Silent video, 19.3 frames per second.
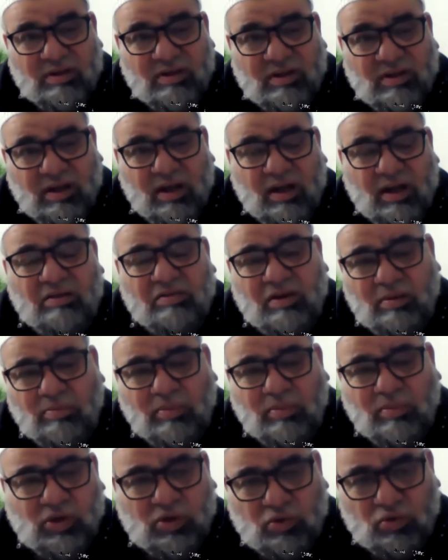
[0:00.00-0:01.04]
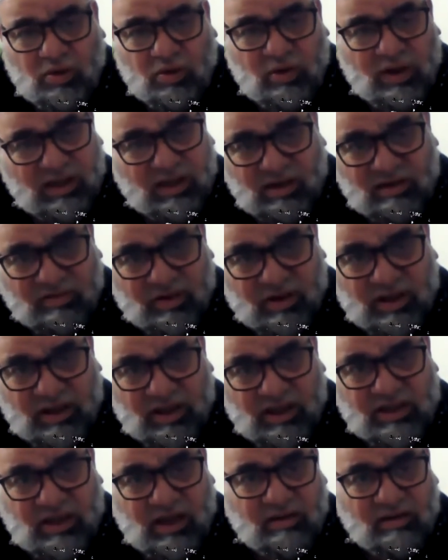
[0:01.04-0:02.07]
الطائفة المنصورة وليس الفرقة
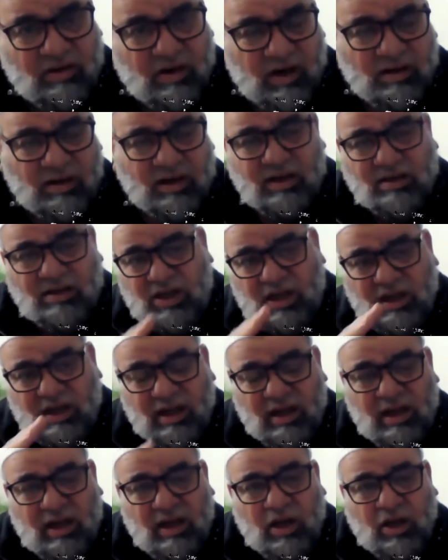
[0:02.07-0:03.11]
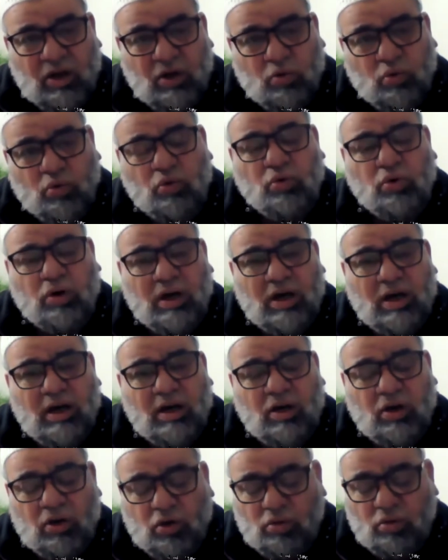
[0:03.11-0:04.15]
الناجية الفرقة الناجية
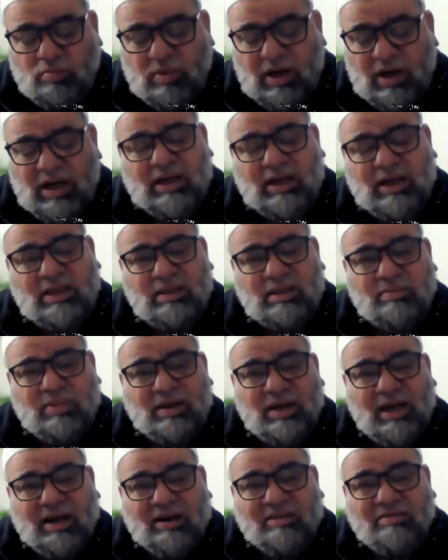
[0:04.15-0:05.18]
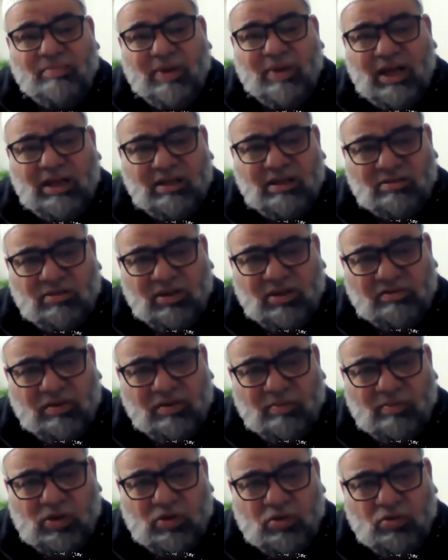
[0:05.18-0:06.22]
كلها أمة لكن عندما نعرف ما هي الطائفة
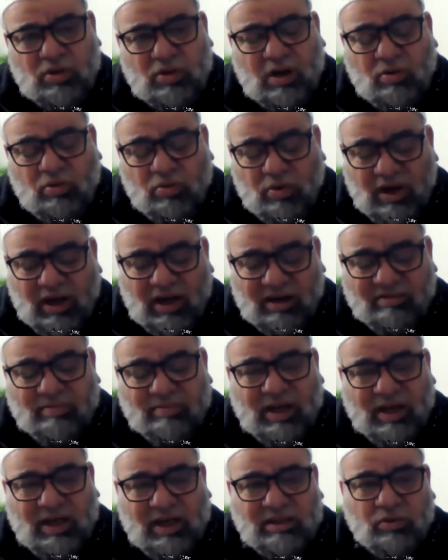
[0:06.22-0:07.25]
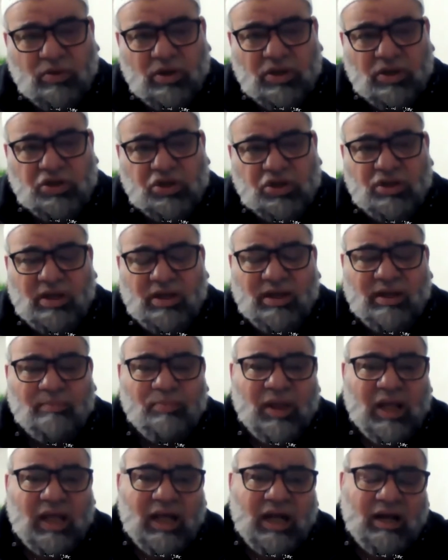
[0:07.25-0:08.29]
المنصورة ونعرف مكان تواجدها
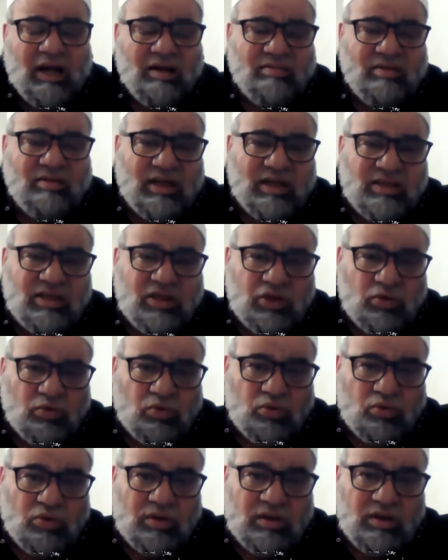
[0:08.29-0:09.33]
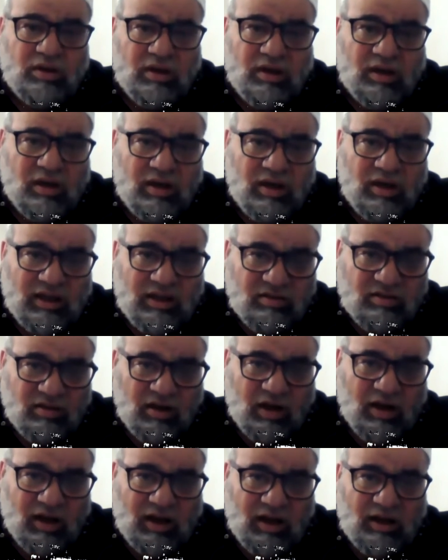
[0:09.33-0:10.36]
هذا يزيد
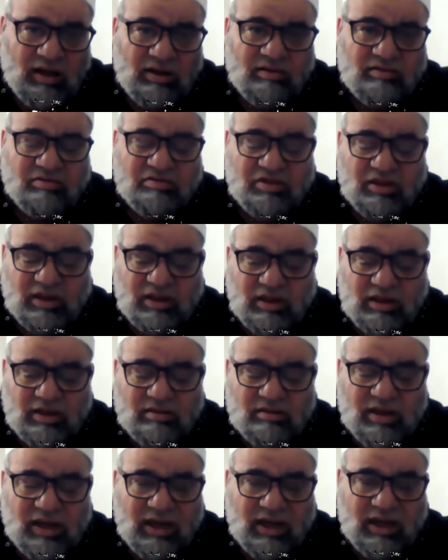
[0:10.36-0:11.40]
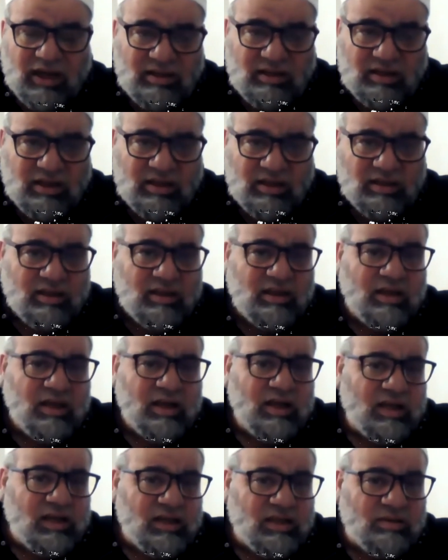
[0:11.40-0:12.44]
الإيضاح في تحديد
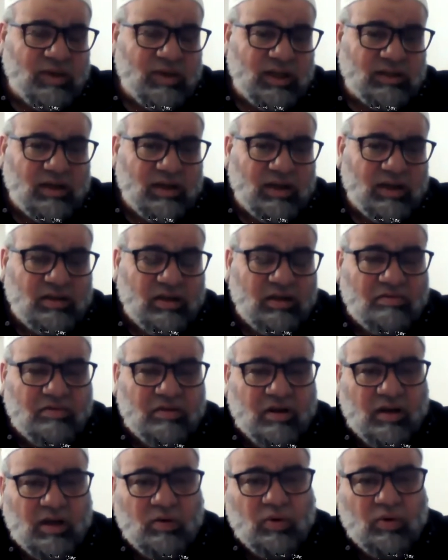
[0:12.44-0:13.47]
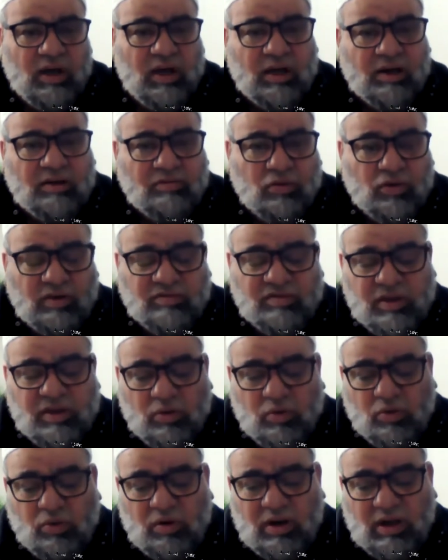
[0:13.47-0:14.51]
سمات هذه الفرقة ويعرف
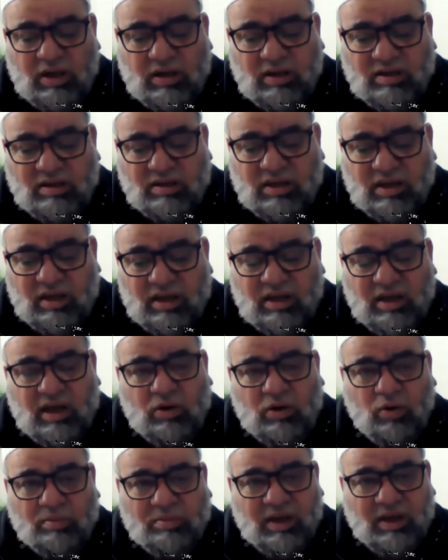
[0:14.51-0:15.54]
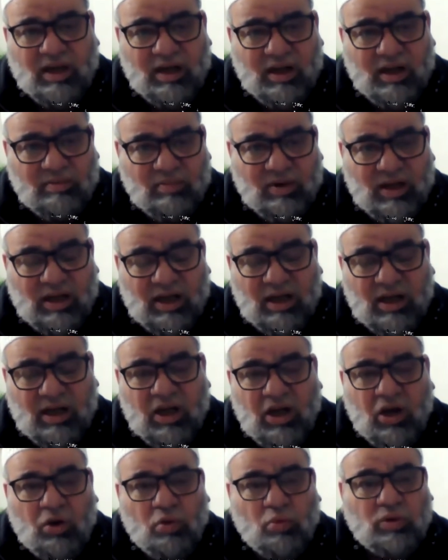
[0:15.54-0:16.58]
نفسه الإنسان أهو منها أم لا
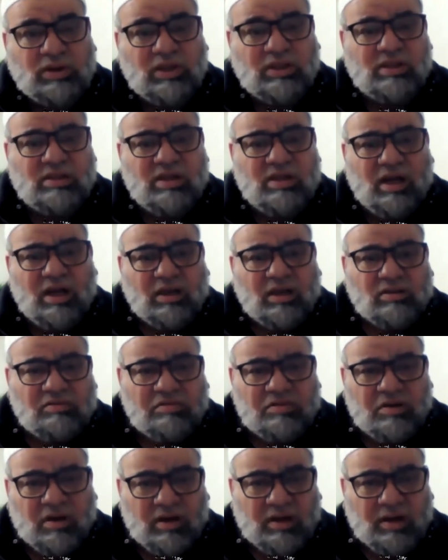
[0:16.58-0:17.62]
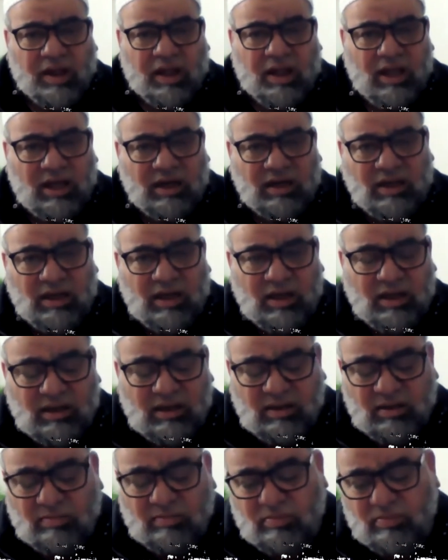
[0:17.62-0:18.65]
وتتساقط الفرق الثانية
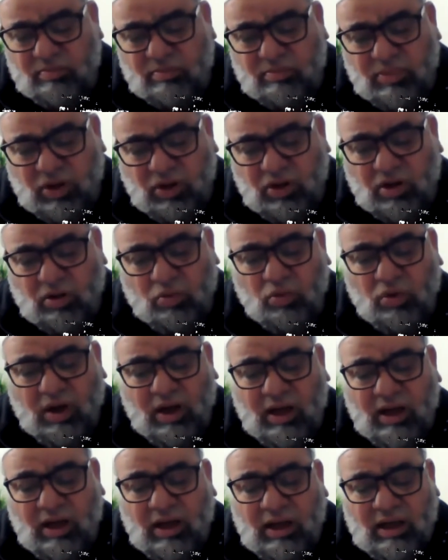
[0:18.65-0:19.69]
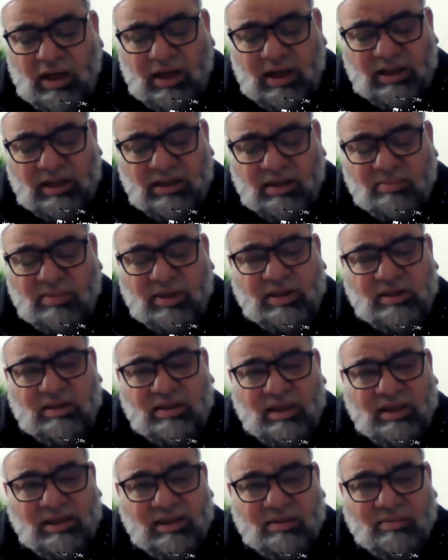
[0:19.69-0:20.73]
بالضرورة عندما
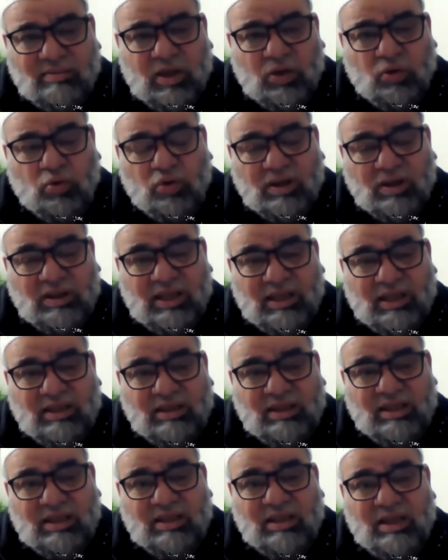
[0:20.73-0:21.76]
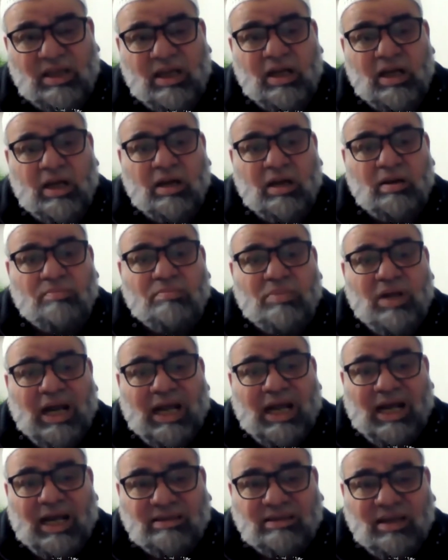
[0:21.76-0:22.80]
عندما يكون التحديد
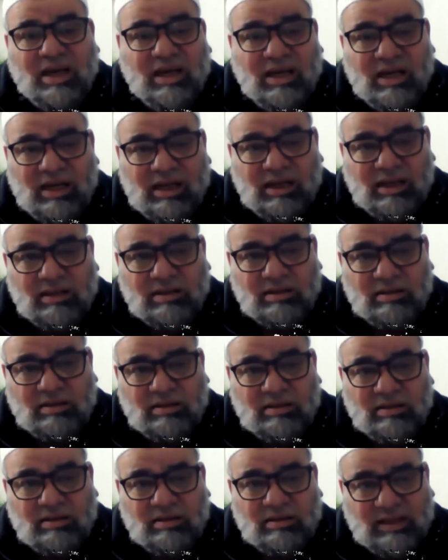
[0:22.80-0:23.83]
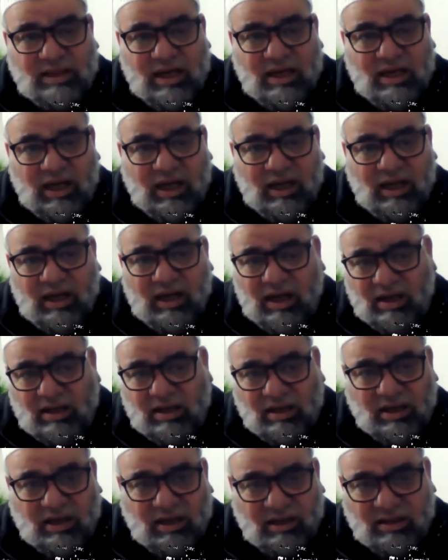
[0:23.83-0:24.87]
بالأدلة بالأدلة
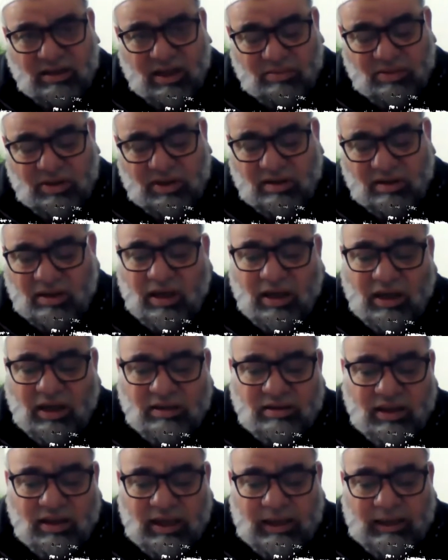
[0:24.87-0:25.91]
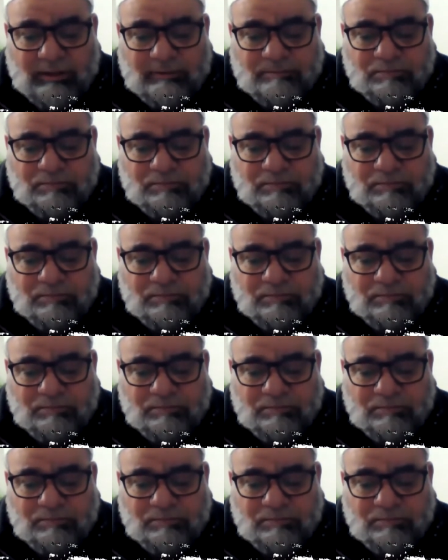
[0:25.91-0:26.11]
القاطعة بإذن الله تعالى